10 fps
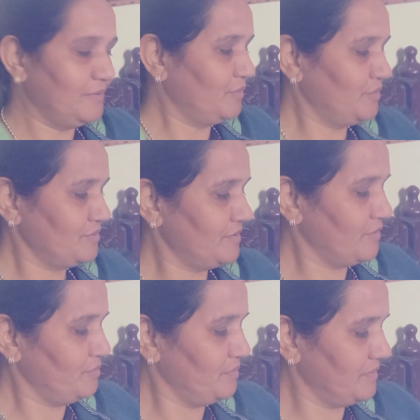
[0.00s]
और
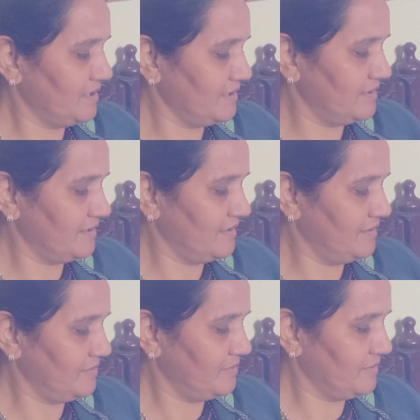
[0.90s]
सुनाओ बेबे के कर
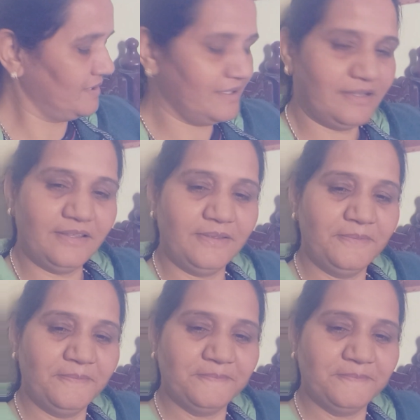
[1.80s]
रही हो के नहीं